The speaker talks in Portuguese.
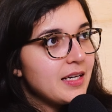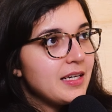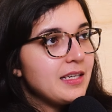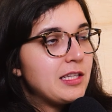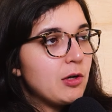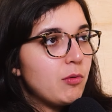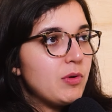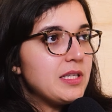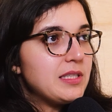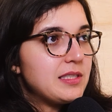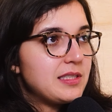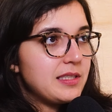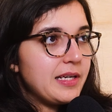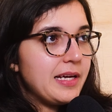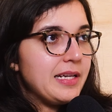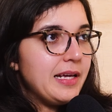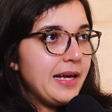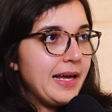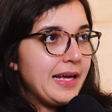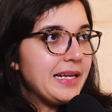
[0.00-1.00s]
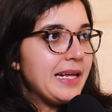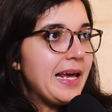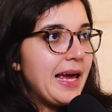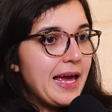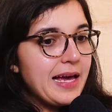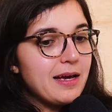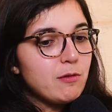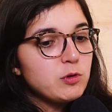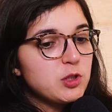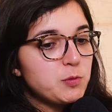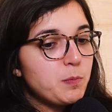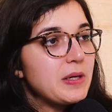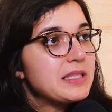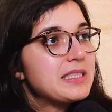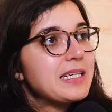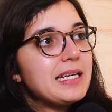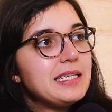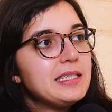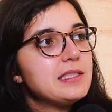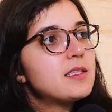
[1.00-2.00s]
Então ele, ele, ele é o
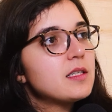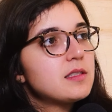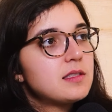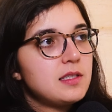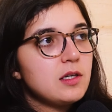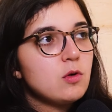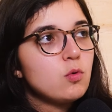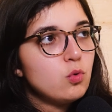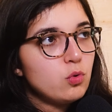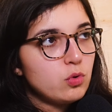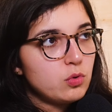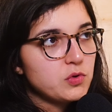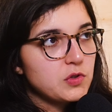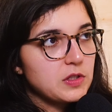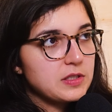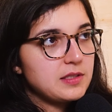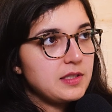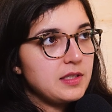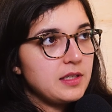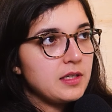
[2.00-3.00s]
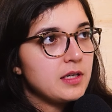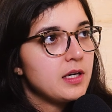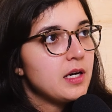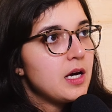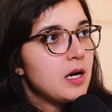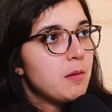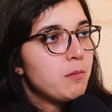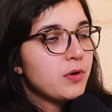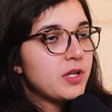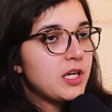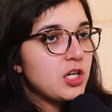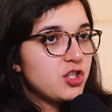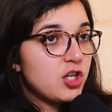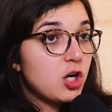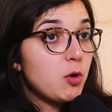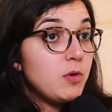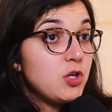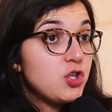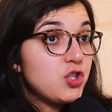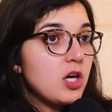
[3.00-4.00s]
especialista de seguros, assim. Porque
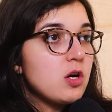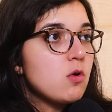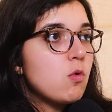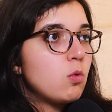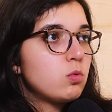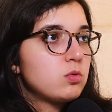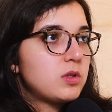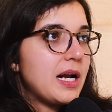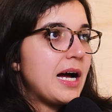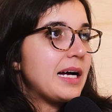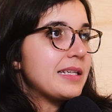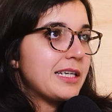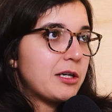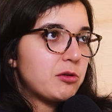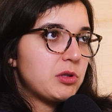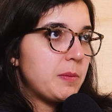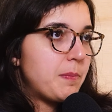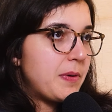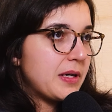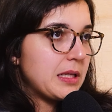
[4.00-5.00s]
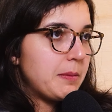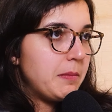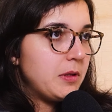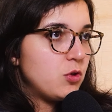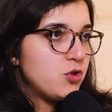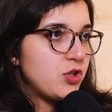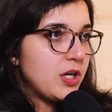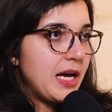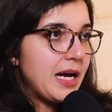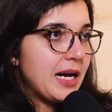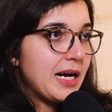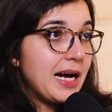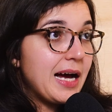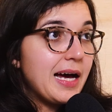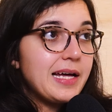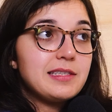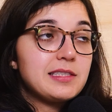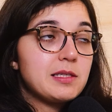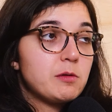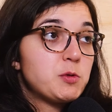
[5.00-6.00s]
geralmente quem contrata com é o departamento de
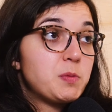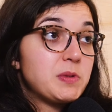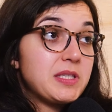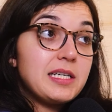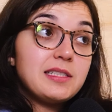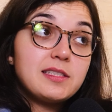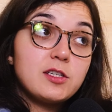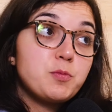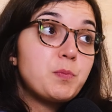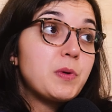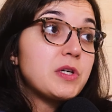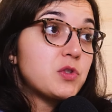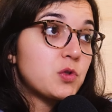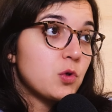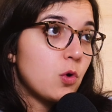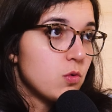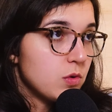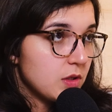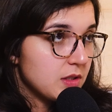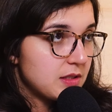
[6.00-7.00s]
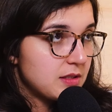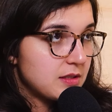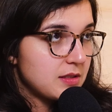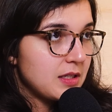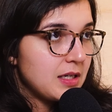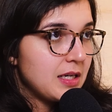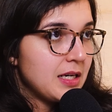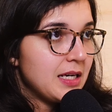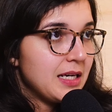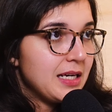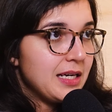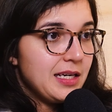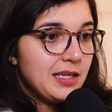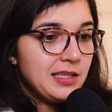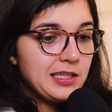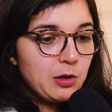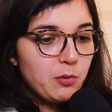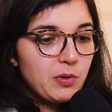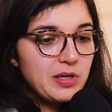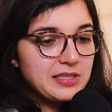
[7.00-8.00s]
RH, eles são especialistas de pessoas.
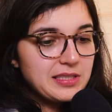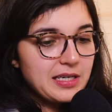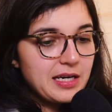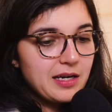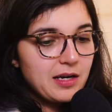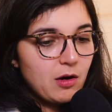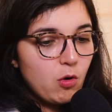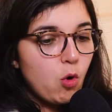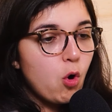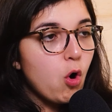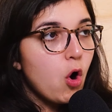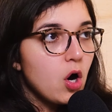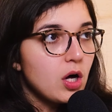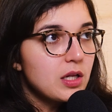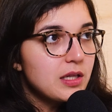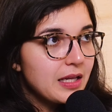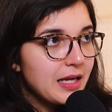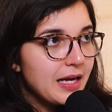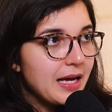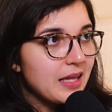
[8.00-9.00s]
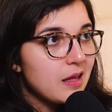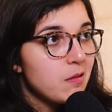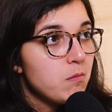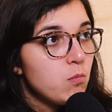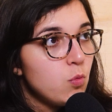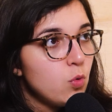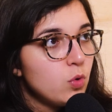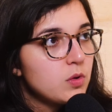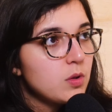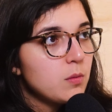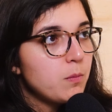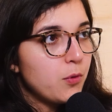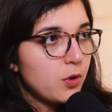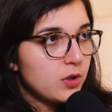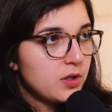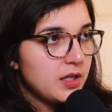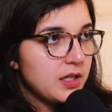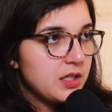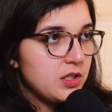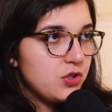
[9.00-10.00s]
Então essa cola, ela é muito
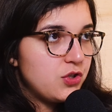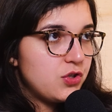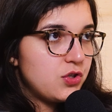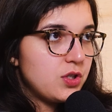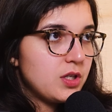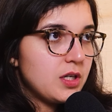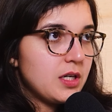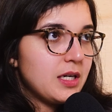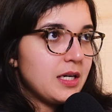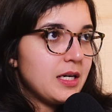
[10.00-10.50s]
importante.